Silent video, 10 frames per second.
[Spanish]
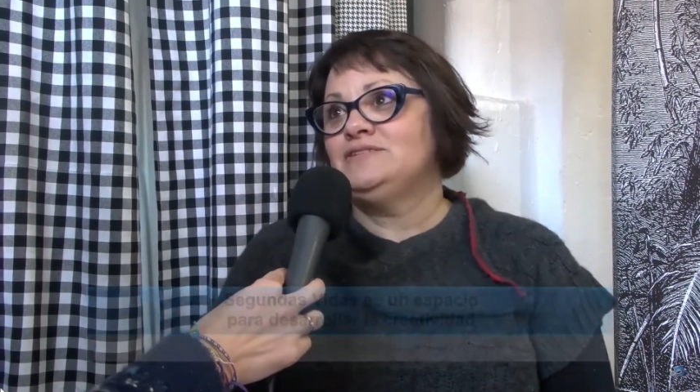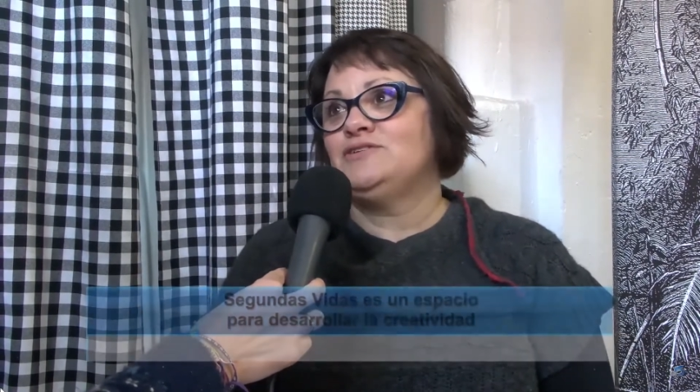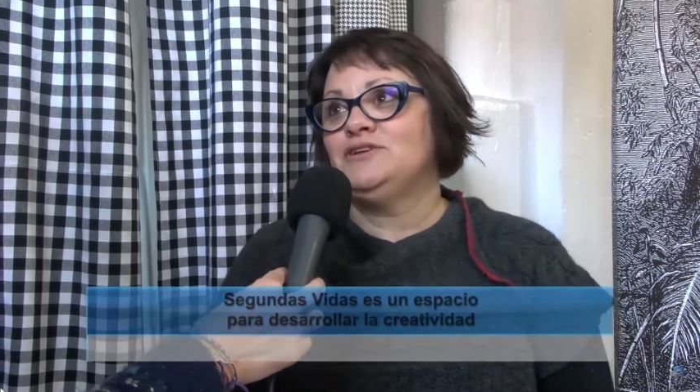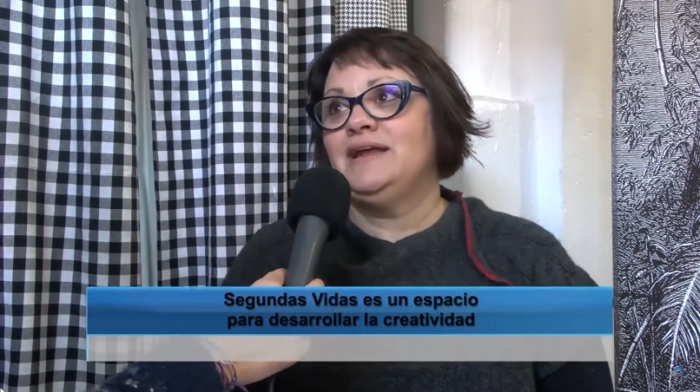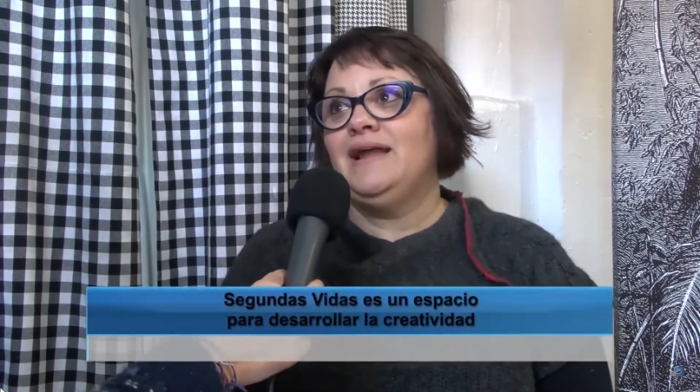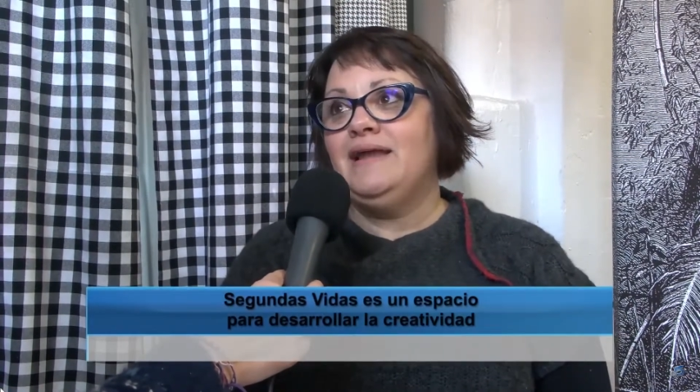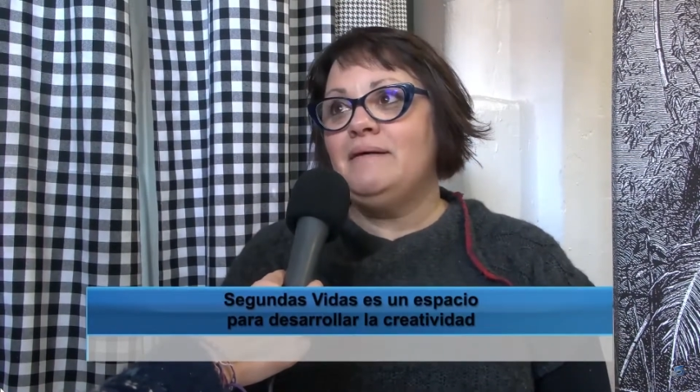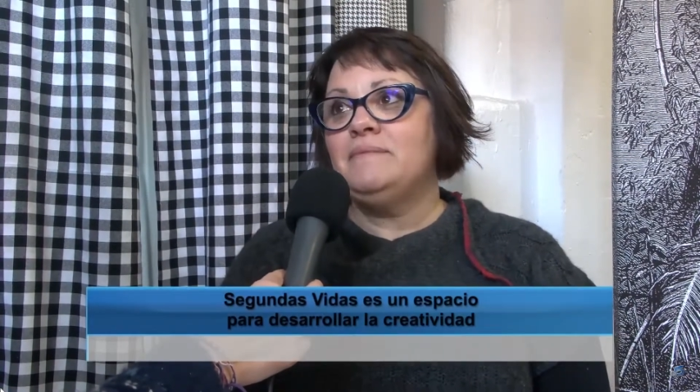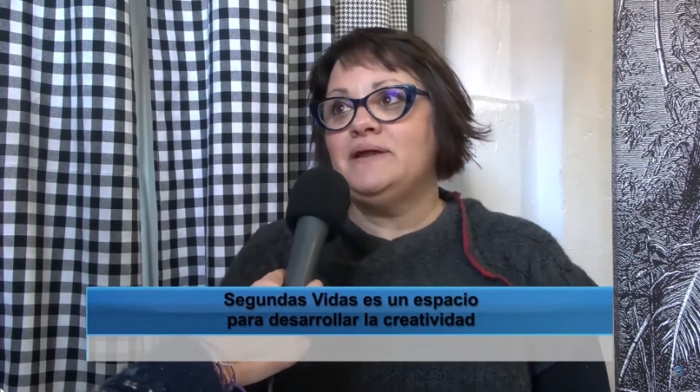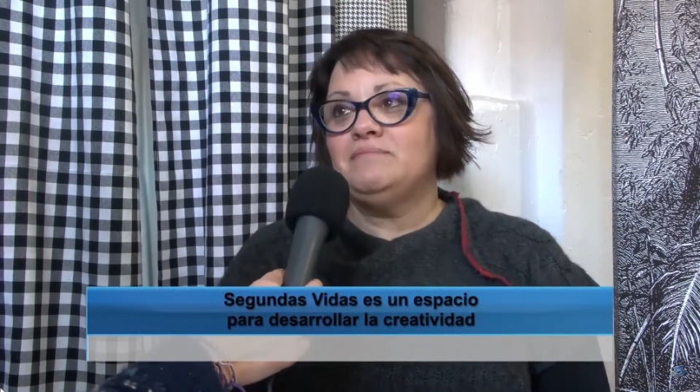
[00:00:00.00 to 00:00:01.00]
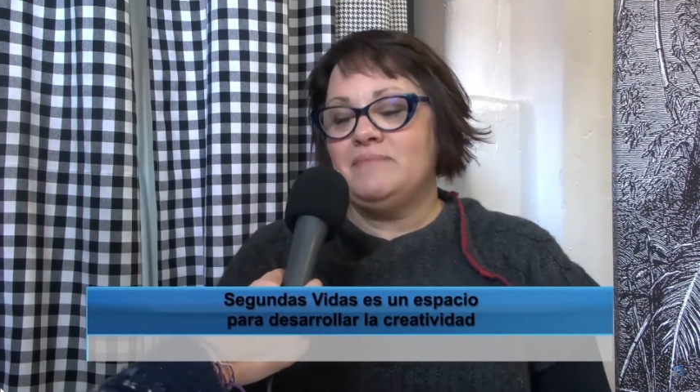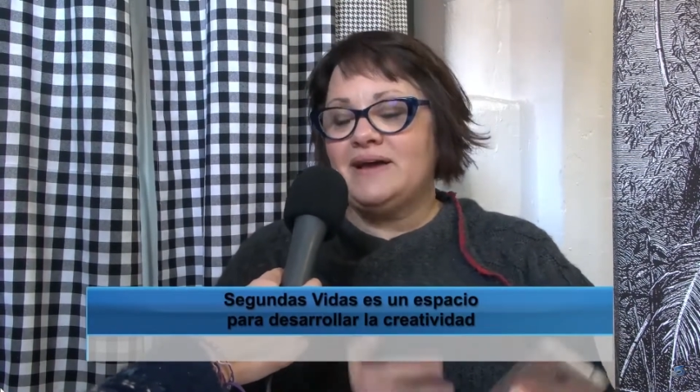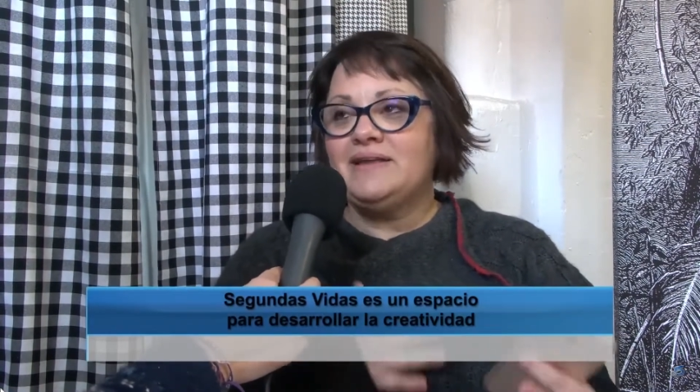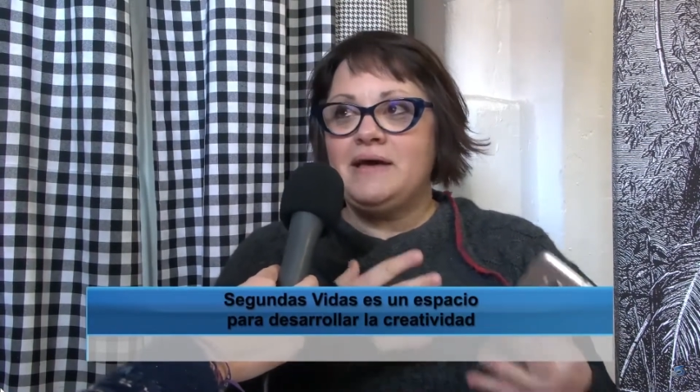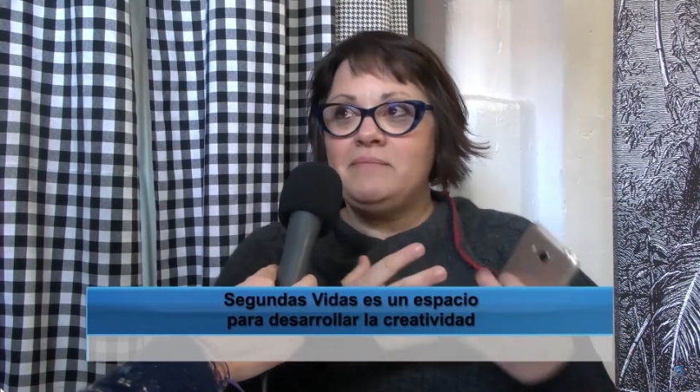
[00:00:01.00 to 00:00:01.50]
con el alambre, más
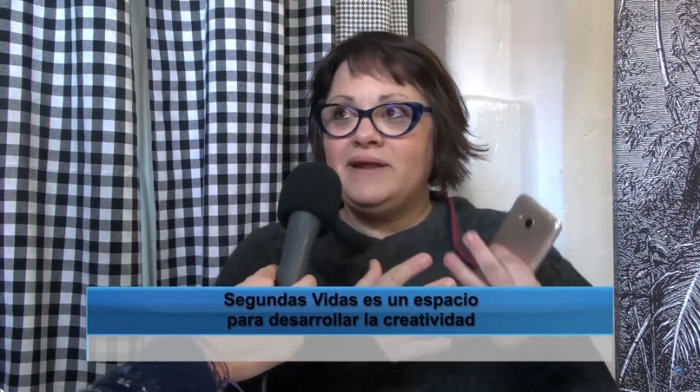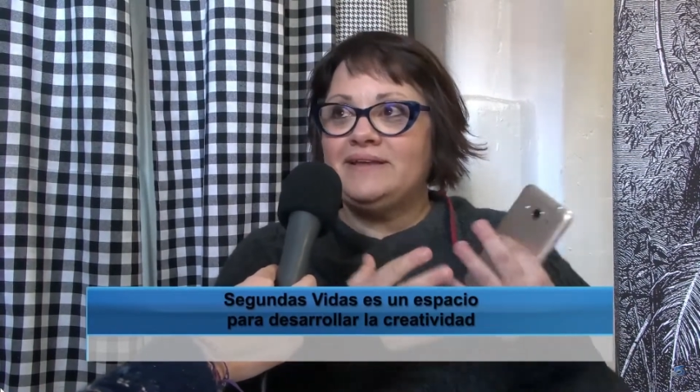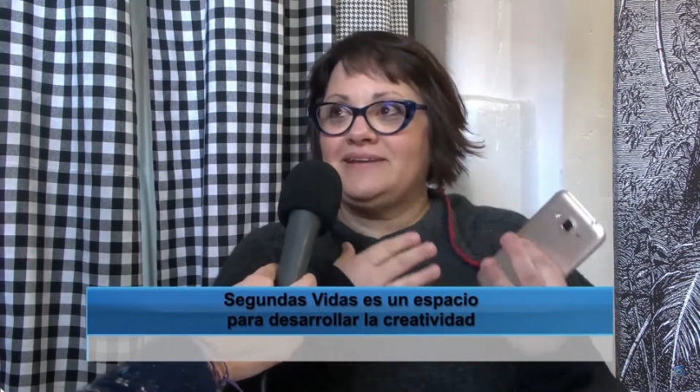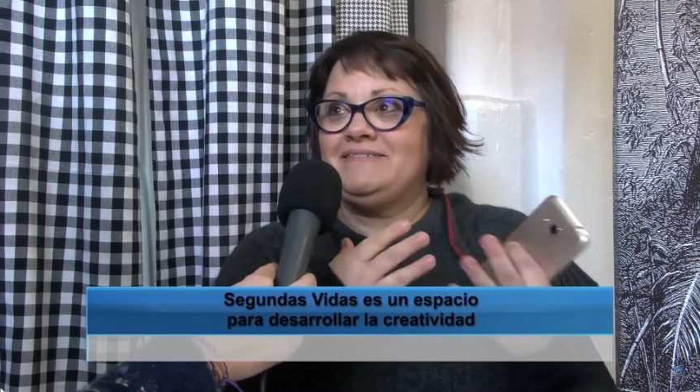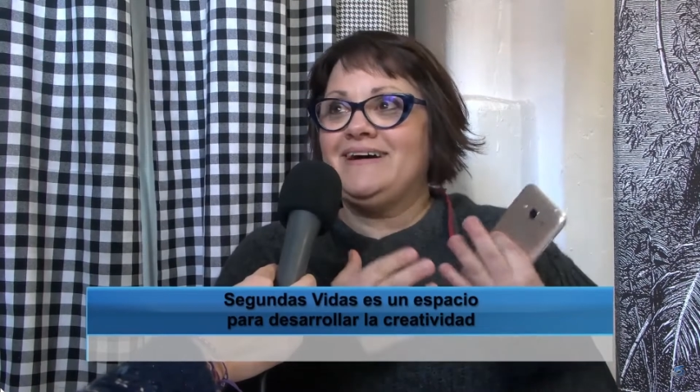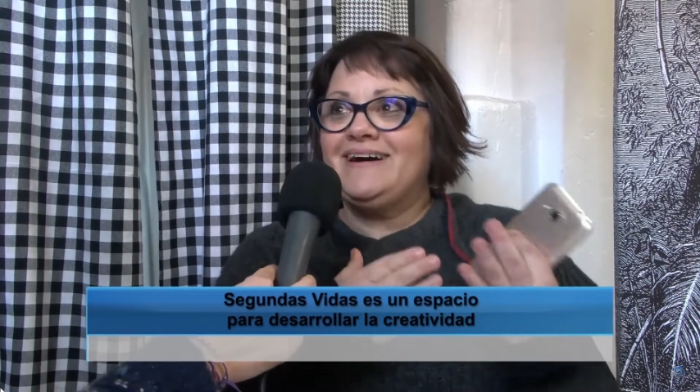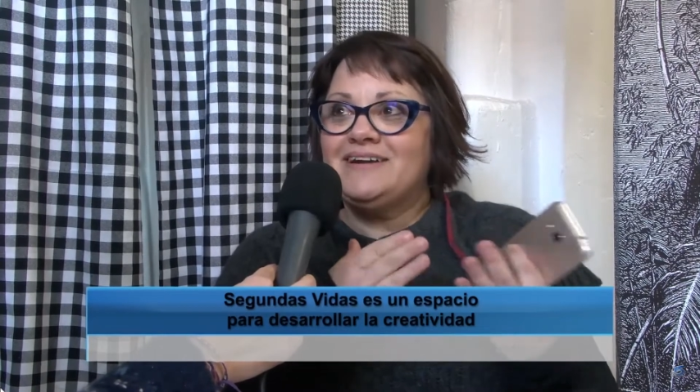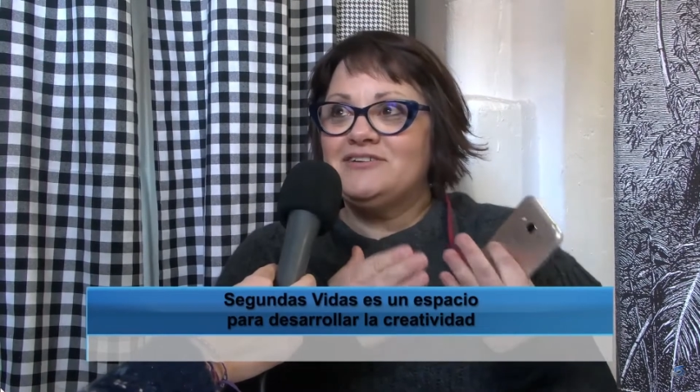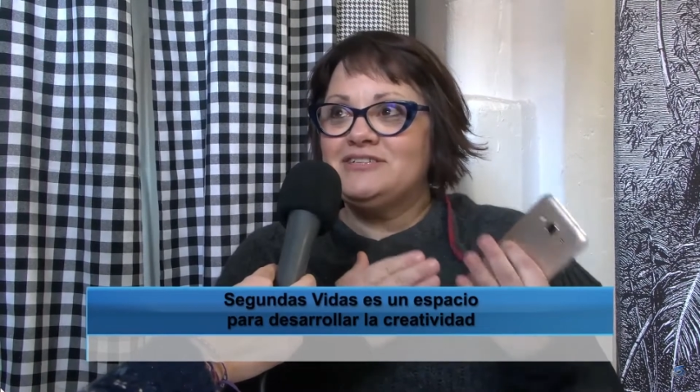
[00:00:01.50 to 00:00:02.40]
que nada para trabajar ¿no?